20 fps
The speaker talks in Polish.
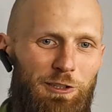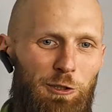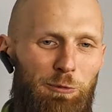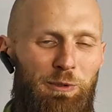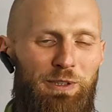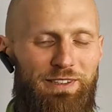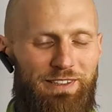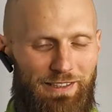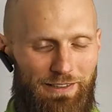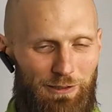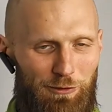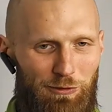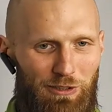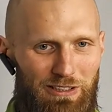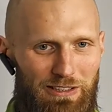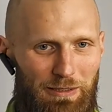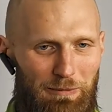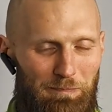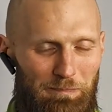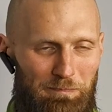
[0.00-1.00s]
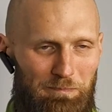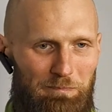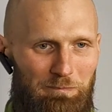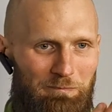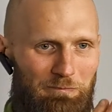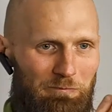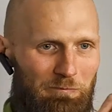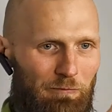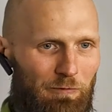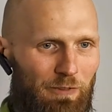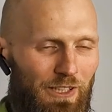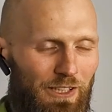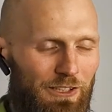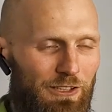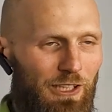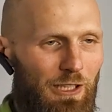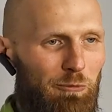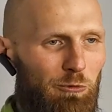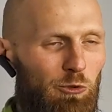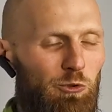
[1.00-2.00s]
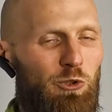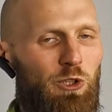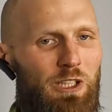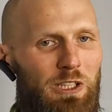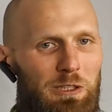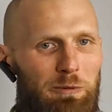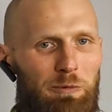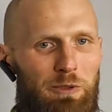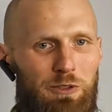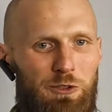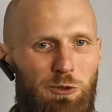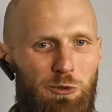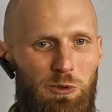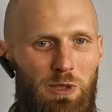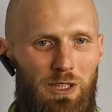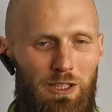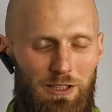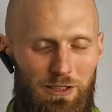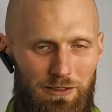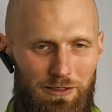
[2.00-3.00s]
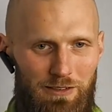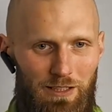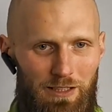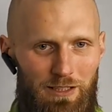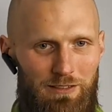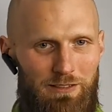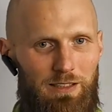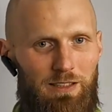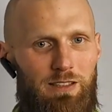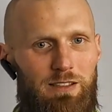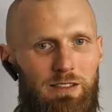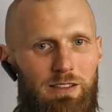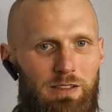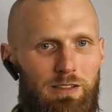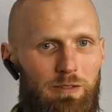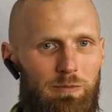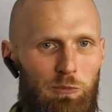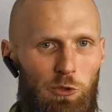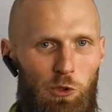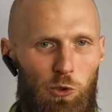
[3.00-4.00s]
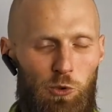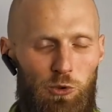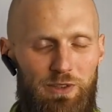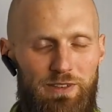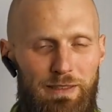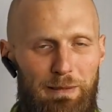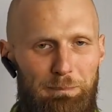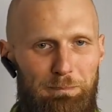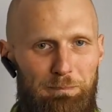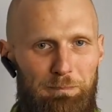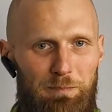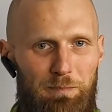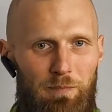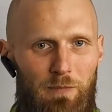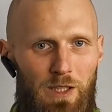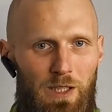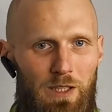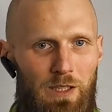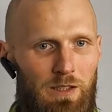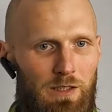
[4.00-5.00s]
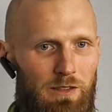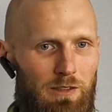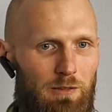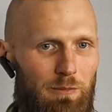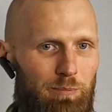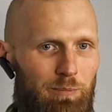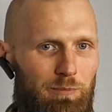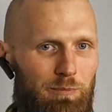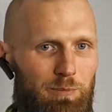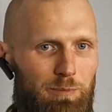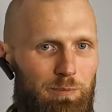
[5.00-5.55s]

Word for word: Czym jest taktowanie? Wyjaśniałem już w kolejnym odcinku, ale teraz tak pokrótce. Jest to